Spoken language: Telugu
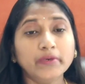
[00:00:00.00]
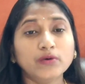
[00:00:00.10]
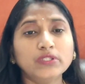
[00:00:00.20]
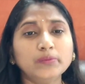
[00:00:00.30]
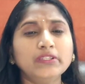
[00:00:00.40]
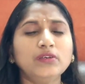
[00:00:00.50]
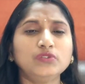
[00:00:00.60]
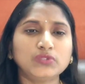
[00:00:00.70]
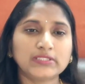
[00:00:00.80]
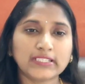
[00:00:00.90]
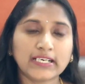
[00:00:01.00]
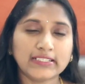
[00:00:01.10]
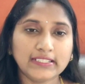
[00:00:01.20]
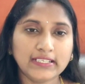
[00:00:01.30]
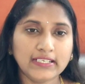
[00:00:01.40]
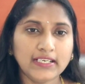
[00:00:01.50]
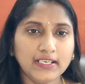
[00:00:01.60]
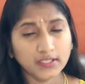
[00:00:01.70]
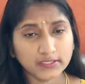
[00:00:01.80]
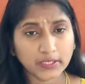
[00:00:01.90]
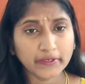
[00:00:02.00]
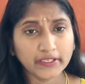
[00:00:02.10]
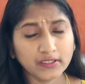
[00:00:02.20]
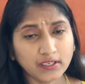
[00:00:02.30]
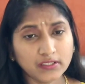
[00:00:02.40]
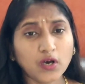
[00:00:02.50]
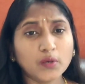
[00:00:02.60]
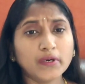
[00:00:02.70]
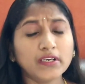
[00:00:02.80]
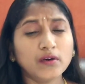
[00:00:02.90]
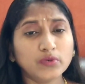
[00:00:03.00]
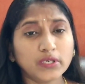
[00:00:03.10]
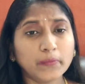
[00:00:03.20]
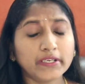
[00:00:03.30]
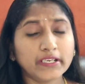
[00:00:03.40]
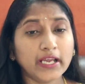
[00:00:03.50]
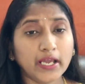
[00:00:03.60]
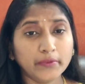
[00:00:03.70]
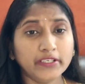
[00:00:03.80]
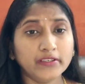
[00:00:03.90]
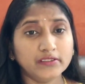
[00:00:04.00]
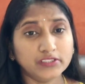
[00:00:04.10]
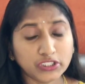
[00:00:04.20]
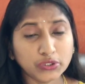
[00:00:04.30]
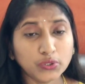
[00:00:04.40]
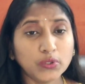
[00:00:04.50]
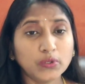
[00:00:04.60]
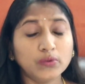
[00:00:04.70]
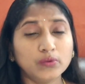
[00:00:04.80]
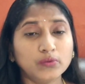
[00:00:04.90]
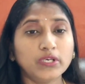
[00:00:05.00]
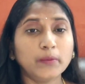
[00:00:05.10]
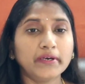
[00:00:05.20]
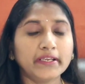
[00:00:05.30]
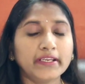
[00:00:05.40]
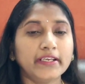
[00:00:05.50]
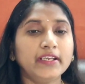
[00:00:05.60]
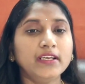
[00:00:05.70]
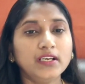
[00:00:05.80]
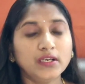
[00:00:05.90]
సెమె కొంతమందిలో చూసినట్లయితే సెమెన్ నార్మల్గా ఉన్నప్పటికీ ఐ మీన్ జీరో ఉన్నప్పటికీ